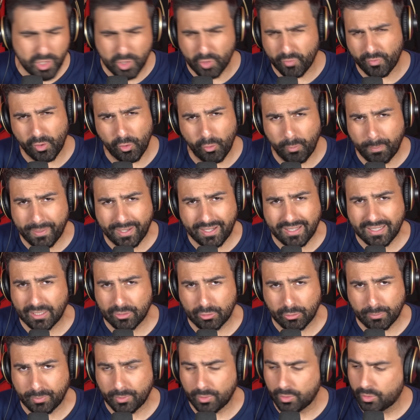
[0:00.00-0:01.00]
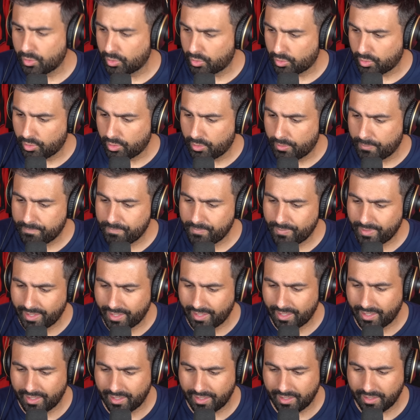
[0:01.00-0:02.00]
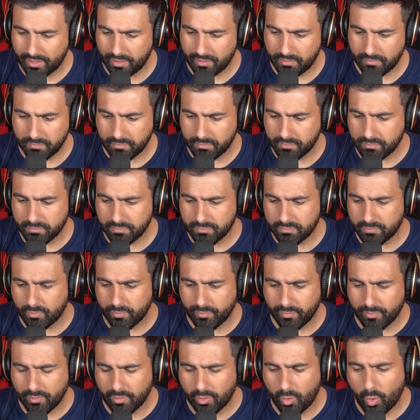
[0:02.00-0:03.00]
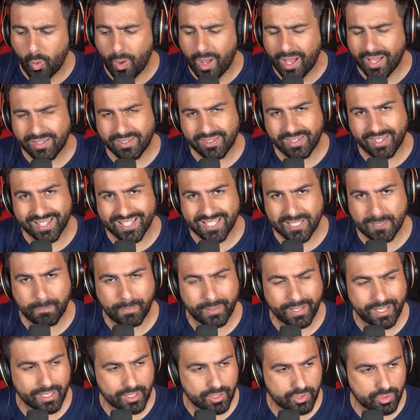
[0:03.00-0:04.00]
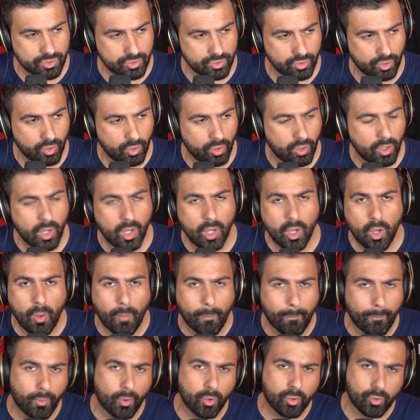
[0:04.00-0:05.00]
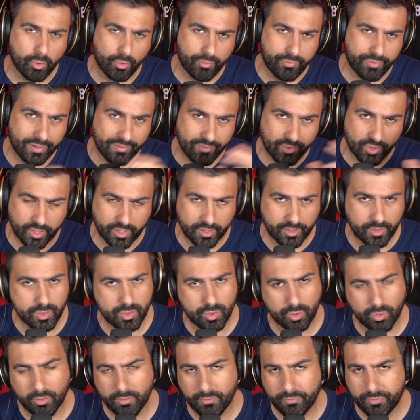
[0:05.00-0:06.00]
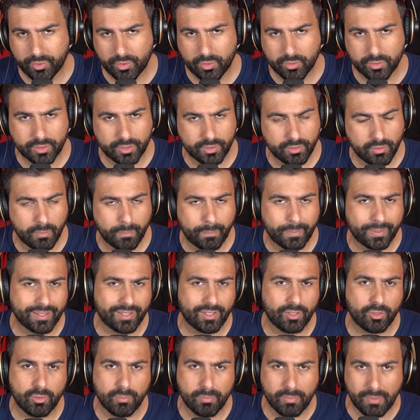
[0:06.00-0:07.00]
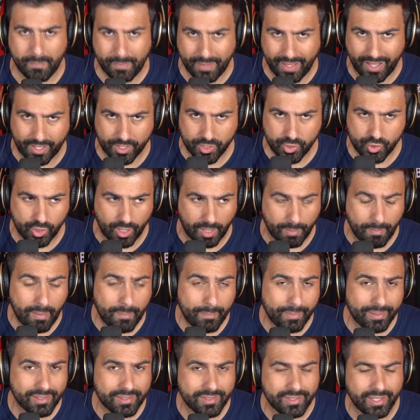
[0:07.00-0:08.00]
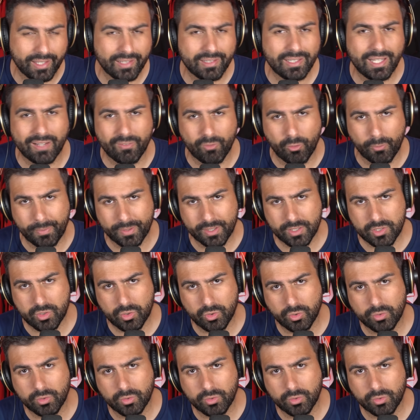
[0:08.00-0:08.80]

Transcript: Io ve ne ho parlato poco, ehm, ho anche espresso poco favore nei suoi confronti, non perché non mi piaccia, ma perché davo per